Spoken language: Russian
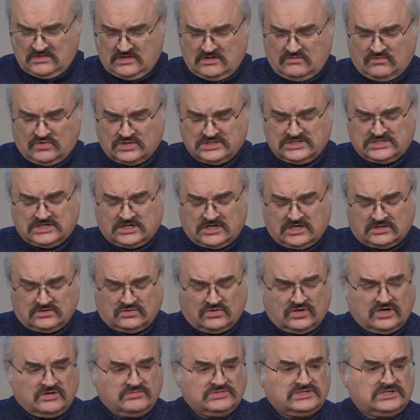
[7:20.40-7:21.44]
Вот за
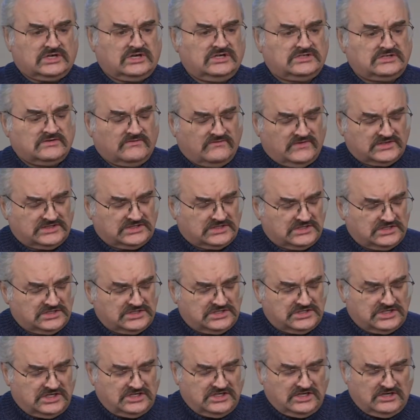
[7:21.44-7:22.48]
которым, за этим
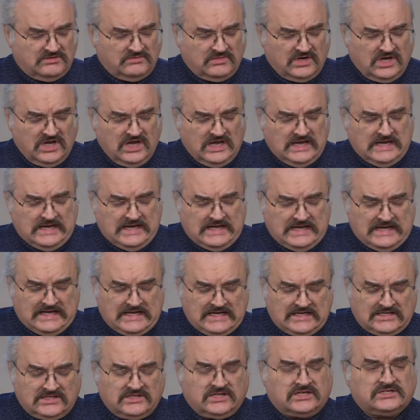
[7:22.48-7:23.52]
восхищением
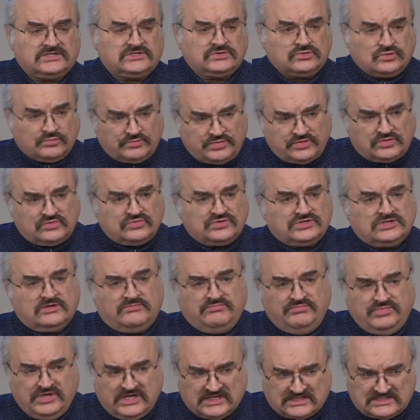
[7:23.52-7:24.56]
наступит уже
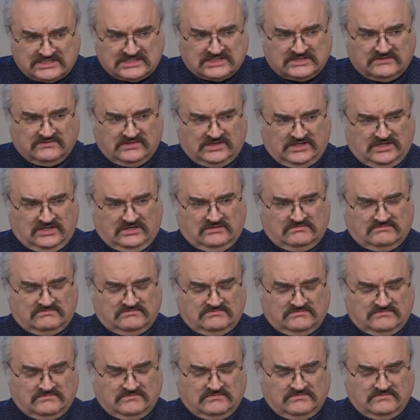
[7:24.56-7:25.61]
бедствие –
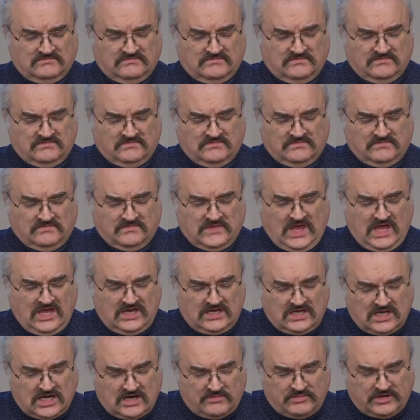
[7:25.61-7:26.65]

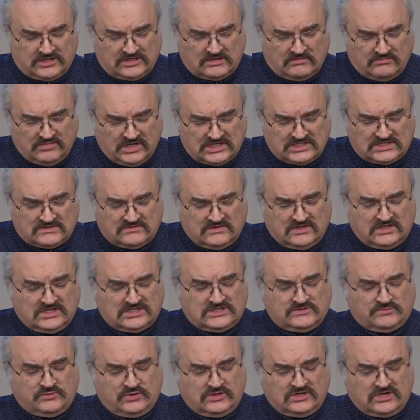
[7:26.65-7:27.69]
и об этом бедствии
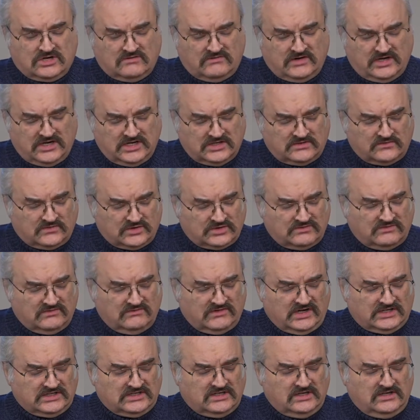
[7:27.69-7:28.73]
Господь говорит вот в
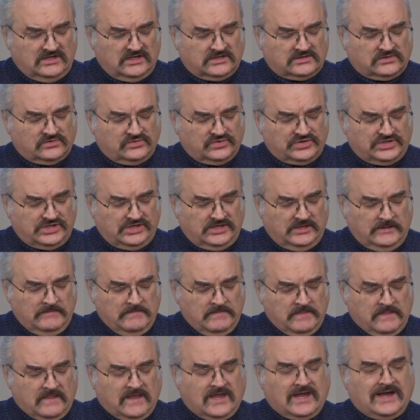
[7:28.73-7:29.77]
Евангелии от Луки,
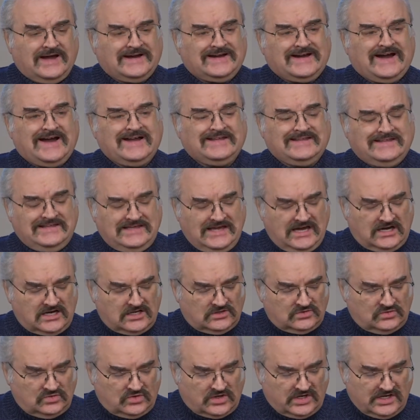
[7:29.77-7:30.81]
как о дне,
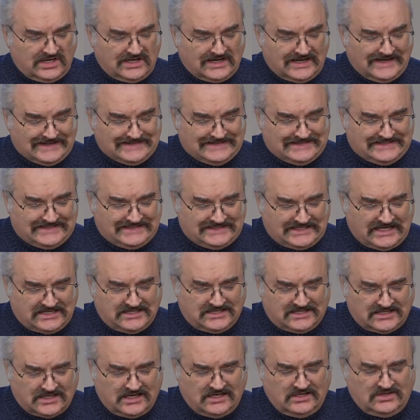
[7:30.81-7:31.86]
который как
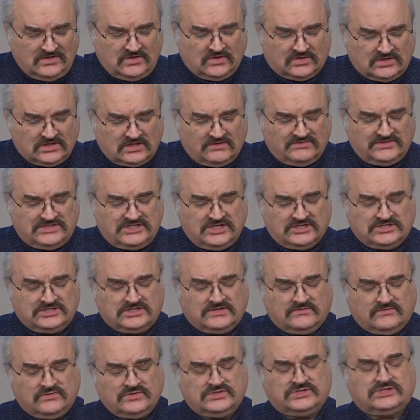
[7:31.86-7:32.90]
сеть найдет на всех
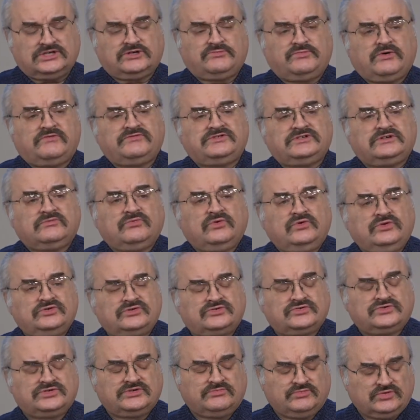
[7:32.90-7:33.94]
живущих по всему
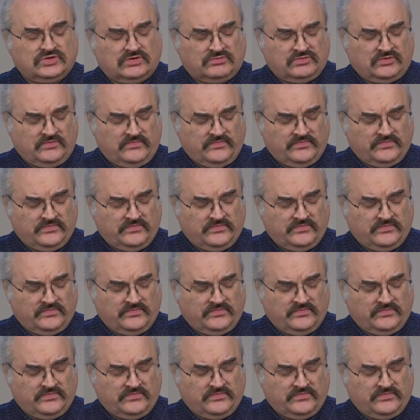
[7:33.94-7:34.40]
лицу земному.